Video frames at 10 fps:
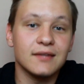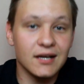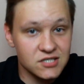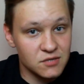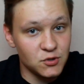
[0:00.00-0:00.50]

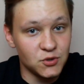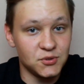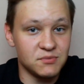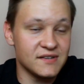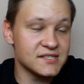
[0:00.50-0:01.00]
Tak zrobi
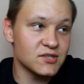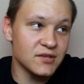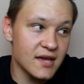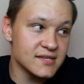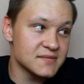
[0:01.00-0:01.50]
YouTube, więc to
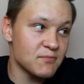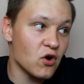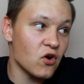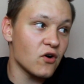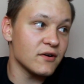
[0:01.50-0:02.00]
nie jest
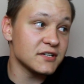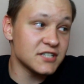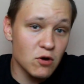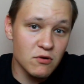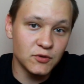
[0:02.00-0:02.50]
spoko,
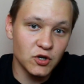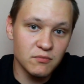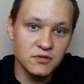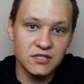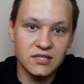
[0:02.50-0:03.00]
chciałbym to
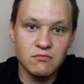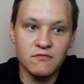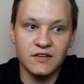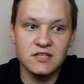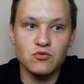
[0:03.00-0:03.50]
robić,
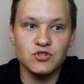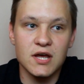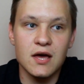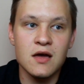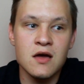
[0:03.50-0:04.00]
gdybym wiedział,
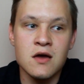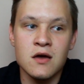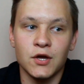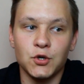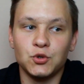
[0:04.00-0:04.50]
że
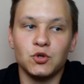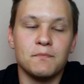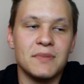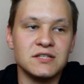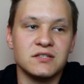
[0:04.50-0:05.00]
YouTube
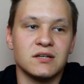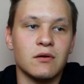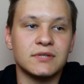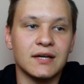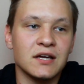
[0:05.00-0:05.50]
będzie
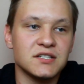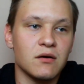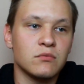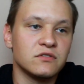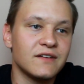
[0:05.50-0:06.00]
działał tak, jak
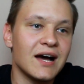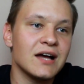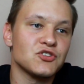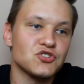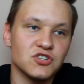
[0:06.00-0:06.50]
działał
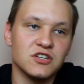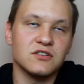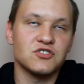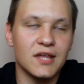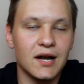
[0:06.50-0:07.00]
2,
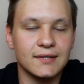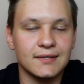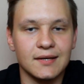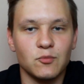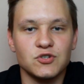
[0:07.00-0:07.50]
3, 4
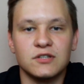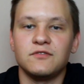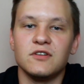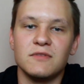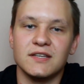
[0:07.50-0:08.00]
lata temu, że te
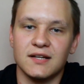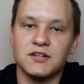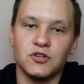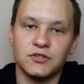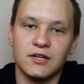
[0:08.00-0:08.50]
filmy,
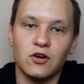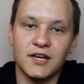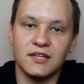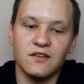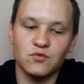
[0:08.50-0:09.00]
niezależnie od tego,
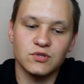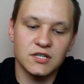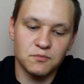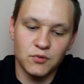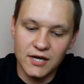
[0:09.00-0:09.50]
kiedy je
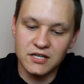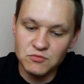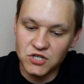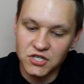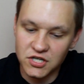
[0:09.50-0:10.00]
wrzucasz, po
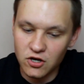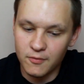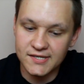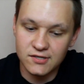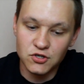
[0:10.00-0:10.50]
jakim czasie
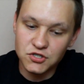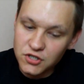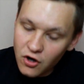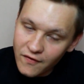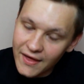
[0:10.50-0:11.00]

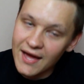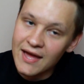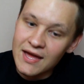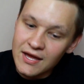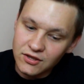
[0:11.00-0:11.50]
nieobecności, one
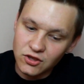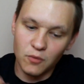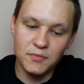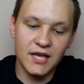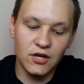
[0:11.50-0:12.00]

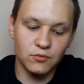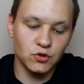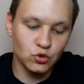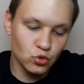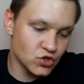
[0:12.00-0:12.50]
dobijają
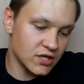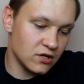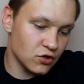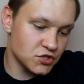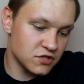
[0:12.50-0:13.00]
do dużej
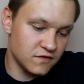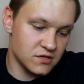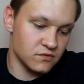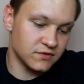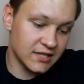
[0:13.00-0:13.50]
ilości
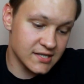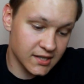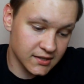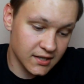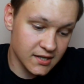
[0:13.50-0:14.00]
widzów. Teraz
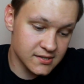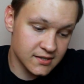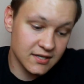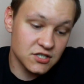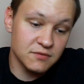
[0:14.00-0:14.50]
tak nie
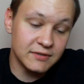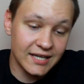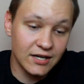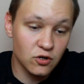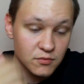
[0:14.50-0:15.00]
jest. Teraz, żeby
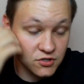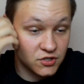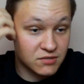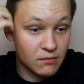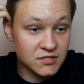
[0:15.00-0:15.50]
tak robić, to
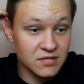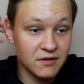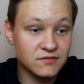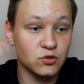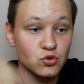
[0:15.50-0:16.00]
trzeba mieć
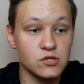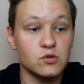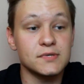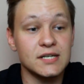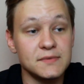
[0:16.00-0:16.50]
naprawdę dużo
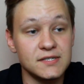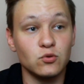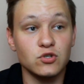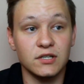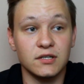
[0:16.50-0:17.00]
subskrypcji,
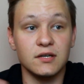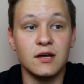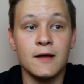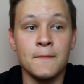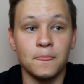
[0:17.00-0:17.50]
dużo, takich,
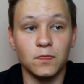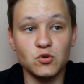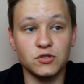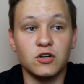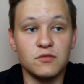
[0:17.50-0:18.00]

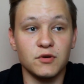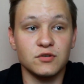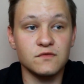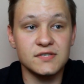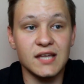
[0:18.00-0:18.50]
dużo tych
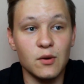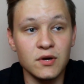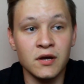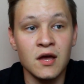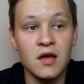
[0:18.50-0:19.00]
odbiorców
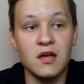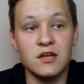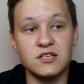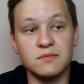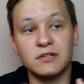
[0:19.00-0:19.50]
stałych,
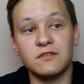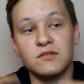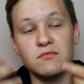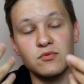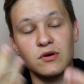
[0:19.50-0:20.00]
żeby te
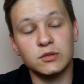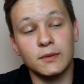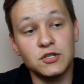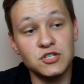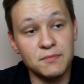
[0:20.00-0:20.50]
firmy były
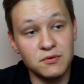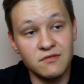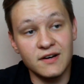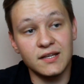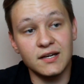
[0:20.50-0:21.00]
automatycznie
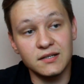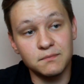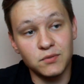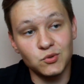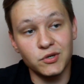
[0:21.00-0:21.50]
promowane
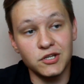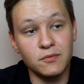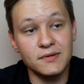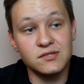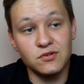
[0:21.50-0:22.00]
po długiej
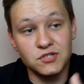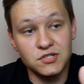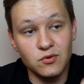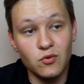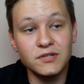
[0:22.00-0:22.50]

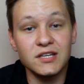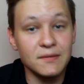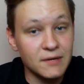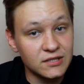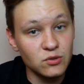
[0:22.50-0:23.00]
nieobecności. U mnie
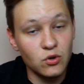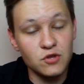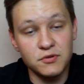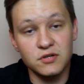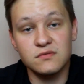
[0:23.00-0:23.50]
nie ma tylu
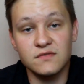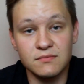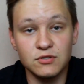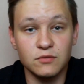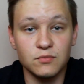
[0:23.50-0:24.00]
odbiorców,
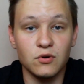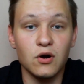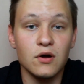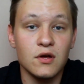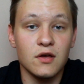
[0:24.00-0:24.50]
żeby to
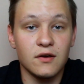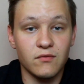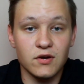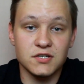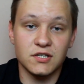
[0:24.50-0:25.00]
było
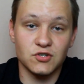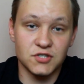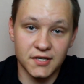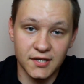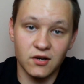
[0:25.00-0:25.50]
właśnie
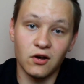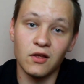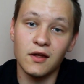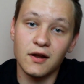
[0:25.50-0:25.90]
coś takiego.